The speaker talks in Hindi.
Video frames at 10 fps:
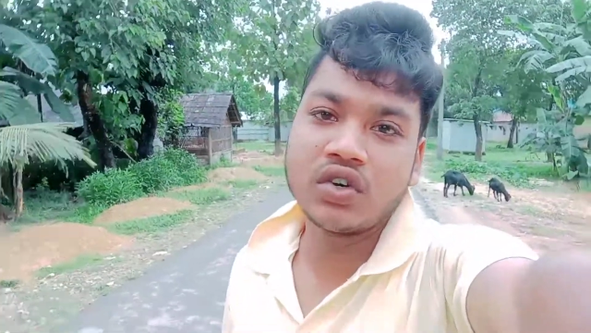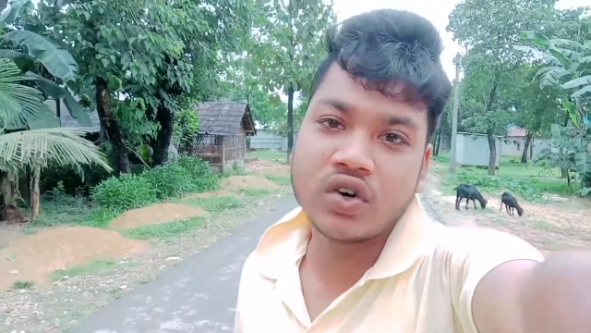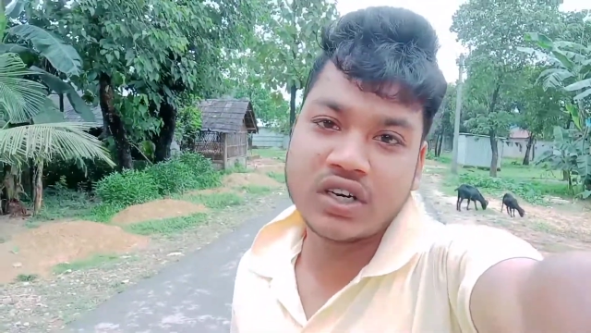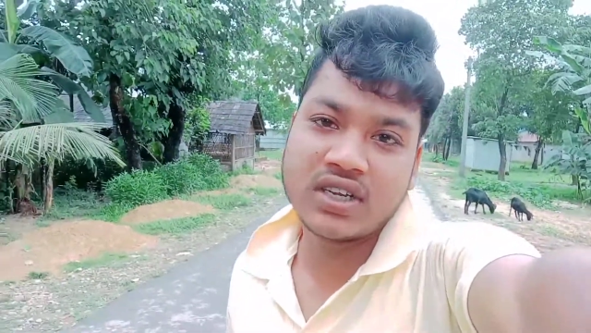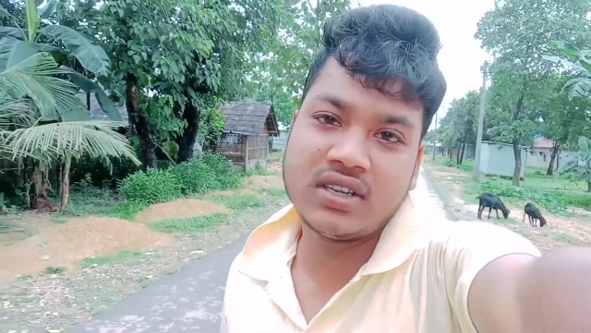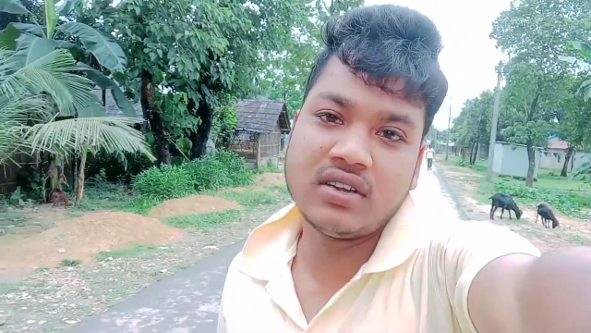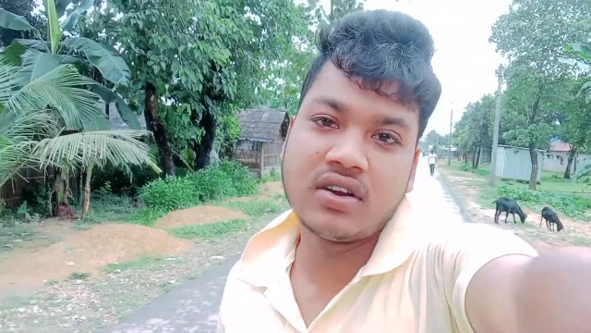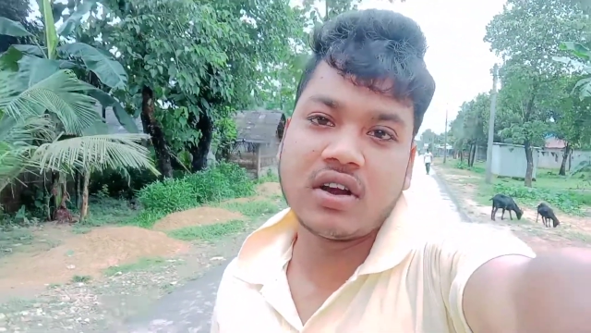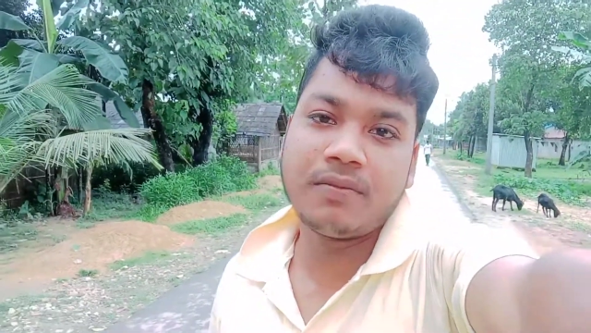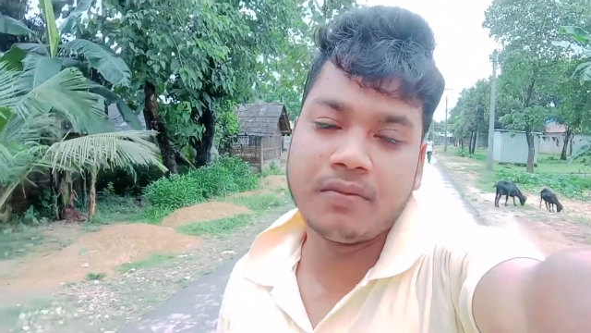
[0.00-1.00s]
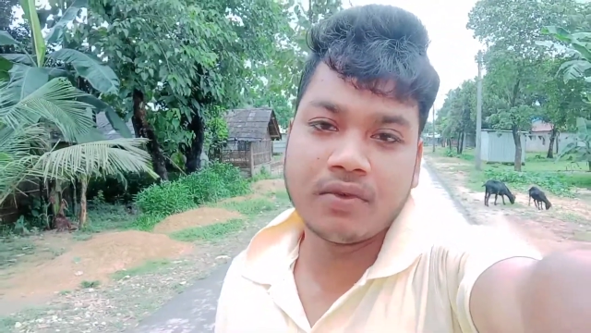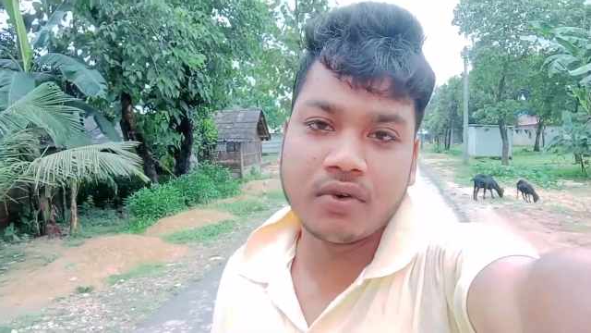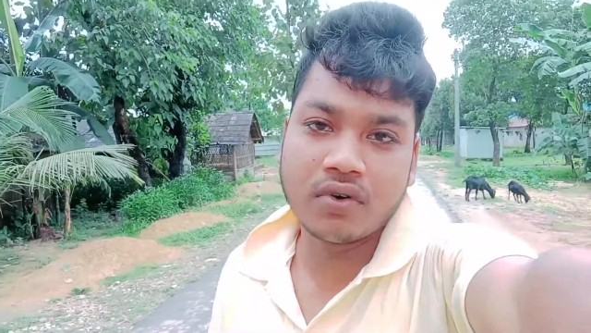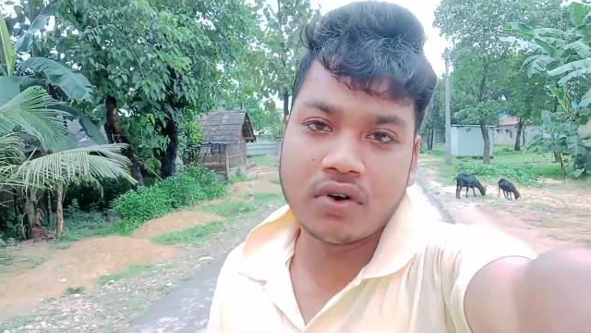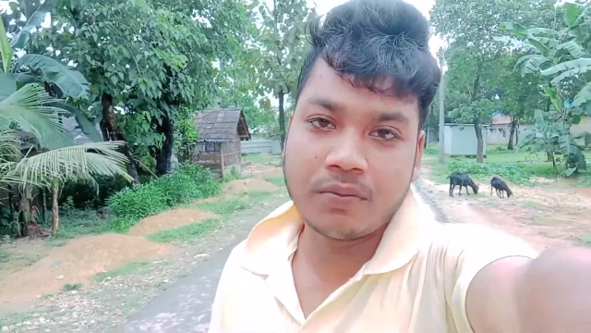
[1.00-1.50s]
छोटी सी रोड
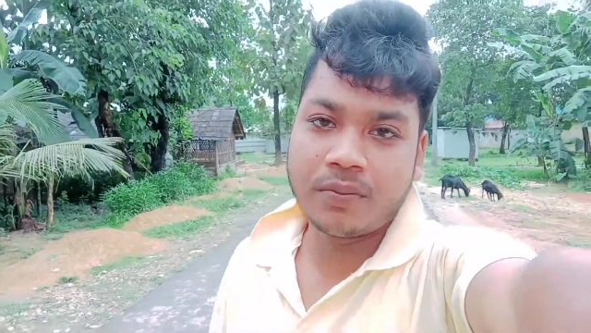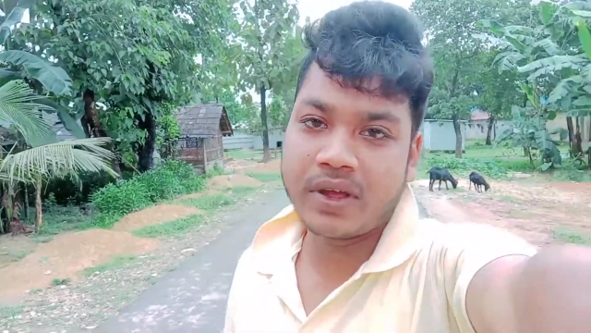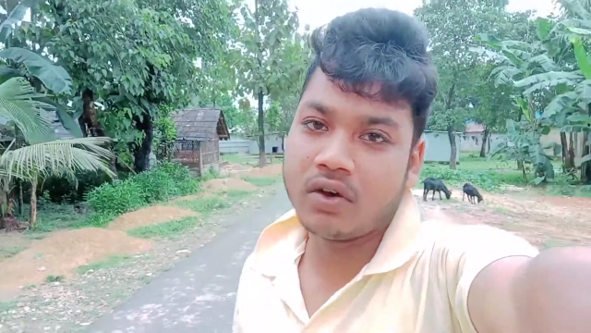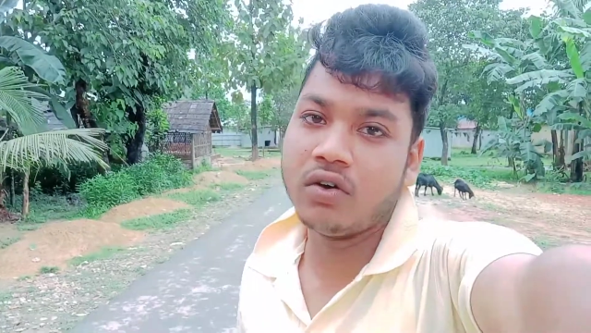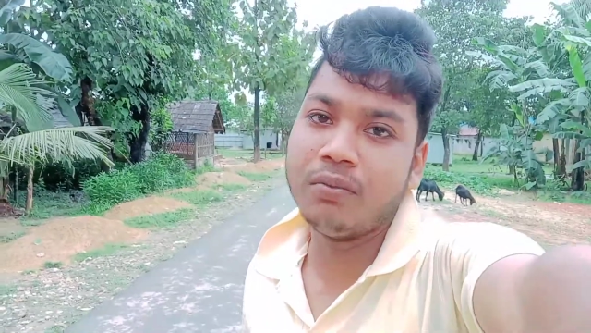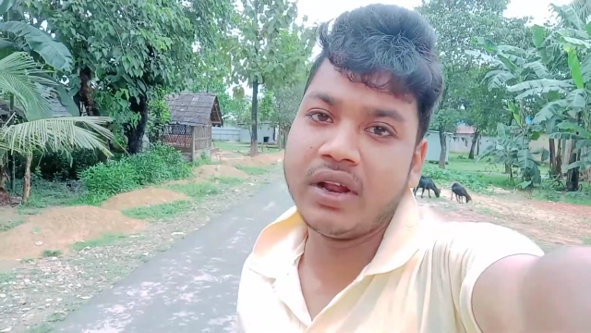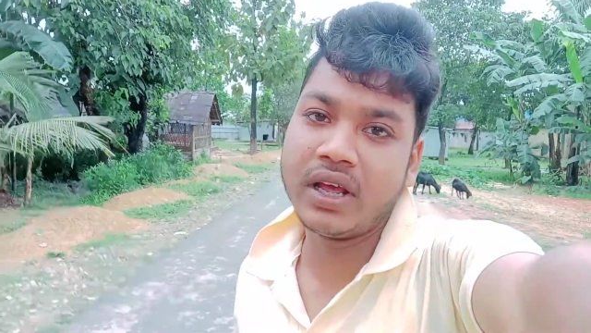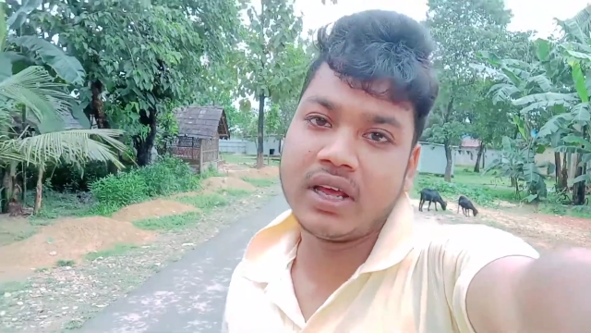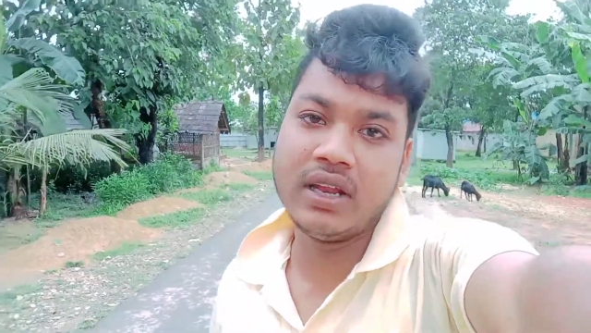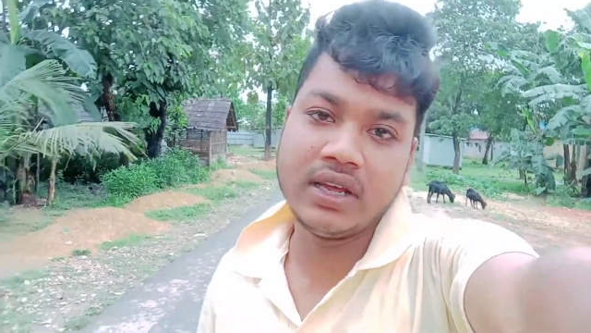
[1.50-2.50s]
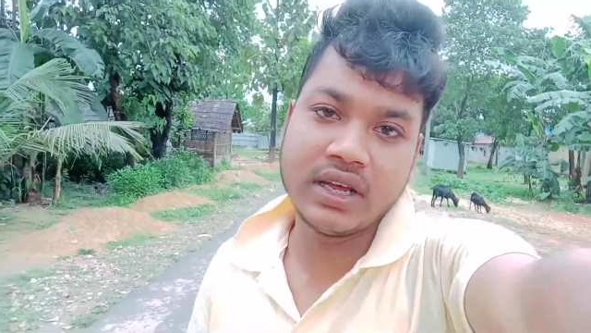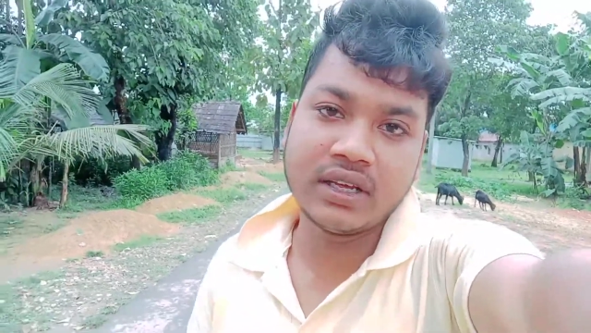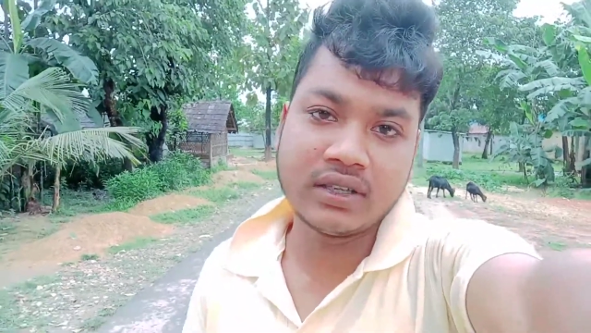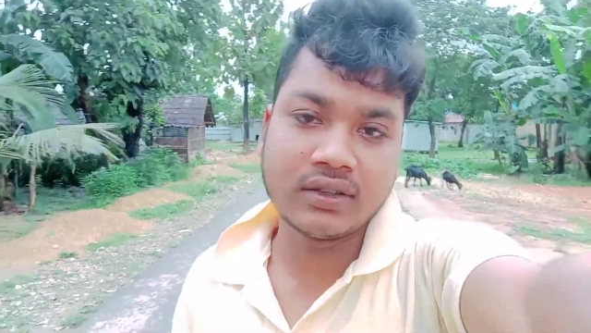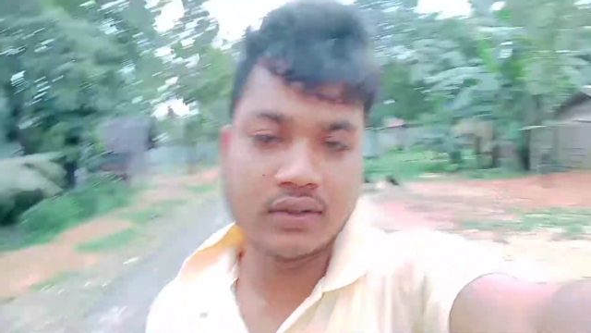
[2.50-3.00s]
रोड पे घूमने के लिए